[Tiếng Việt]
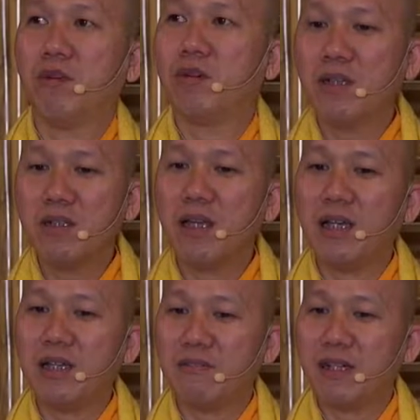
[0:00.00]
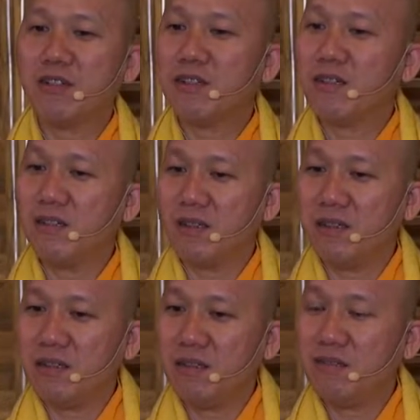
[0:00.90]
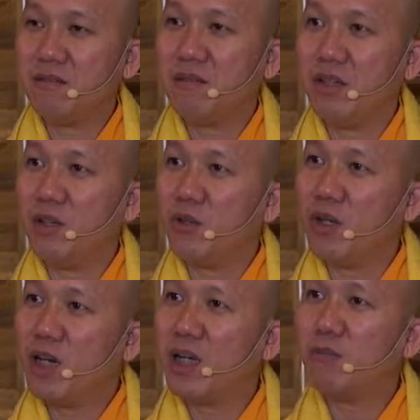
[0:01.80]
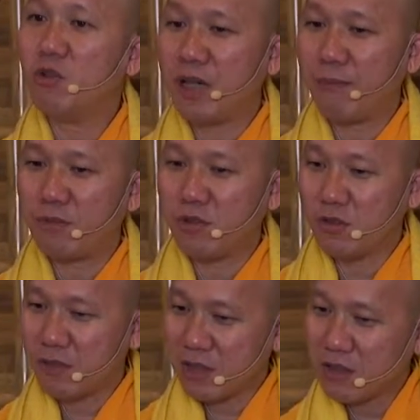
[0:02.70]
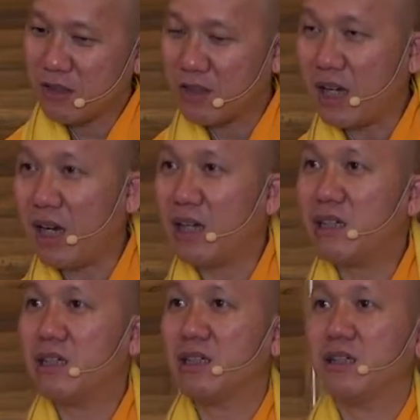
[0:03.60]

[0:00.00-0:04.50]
muốn đứng dậy là phải có người dìu lên muốn nằm xuống phải có người đỡ